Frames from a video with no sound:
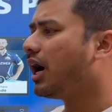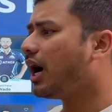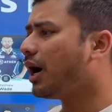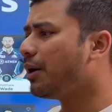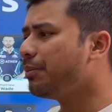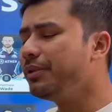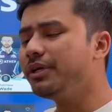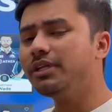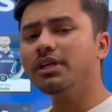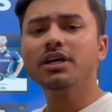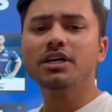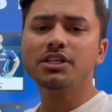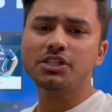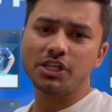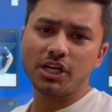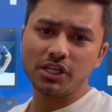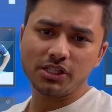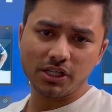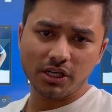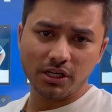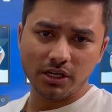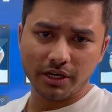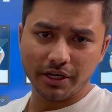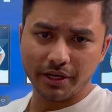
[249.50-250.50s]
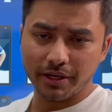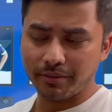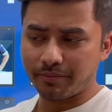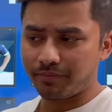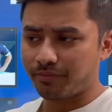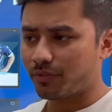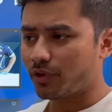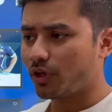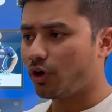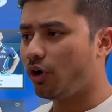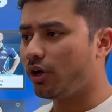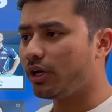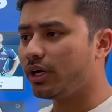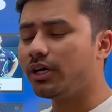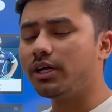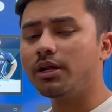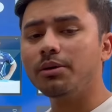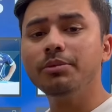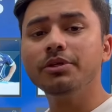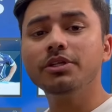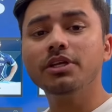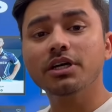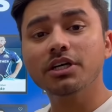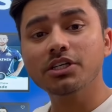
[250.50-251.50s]
अभी तक अच्छा चल रहे हैं और अगर
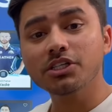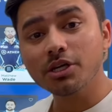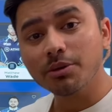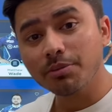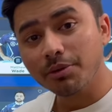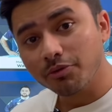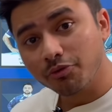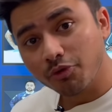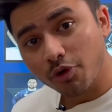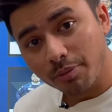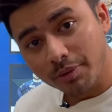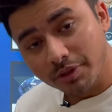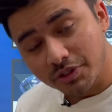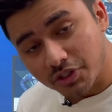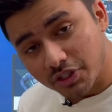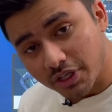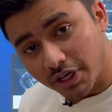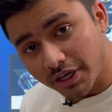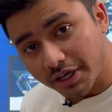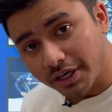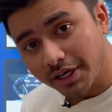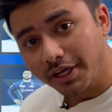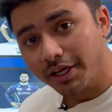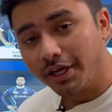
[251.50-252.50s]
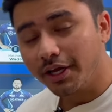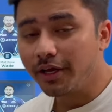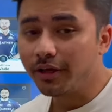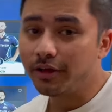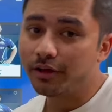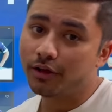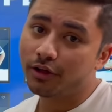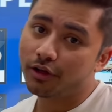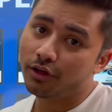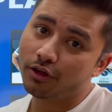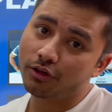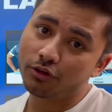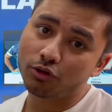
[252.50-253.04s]
अभी तक अच्छा परफॉर्मेंस कर रहे हैं